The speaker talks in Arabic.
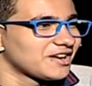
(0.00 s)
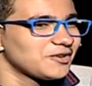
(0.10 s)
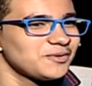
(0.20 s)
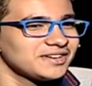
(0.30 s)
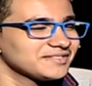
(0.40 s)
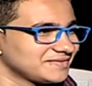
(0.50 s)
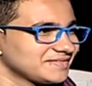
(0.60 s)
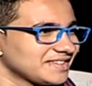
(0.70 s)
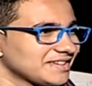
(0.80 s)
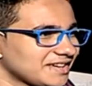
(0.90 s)
هو
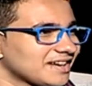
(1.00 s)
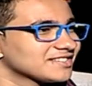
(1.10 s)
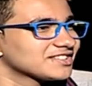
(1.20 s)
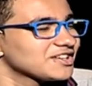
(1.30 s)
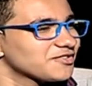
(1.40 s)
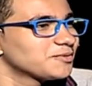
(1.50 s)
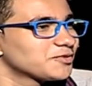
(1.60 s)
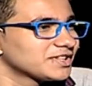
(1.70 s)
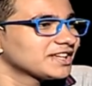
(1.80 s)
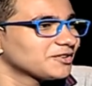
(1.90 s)
شايفها
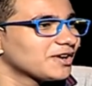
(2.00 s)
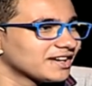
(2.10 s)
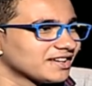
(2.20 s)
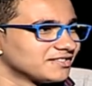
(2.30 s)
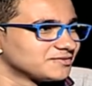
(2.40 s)
مفيده يعني واحلى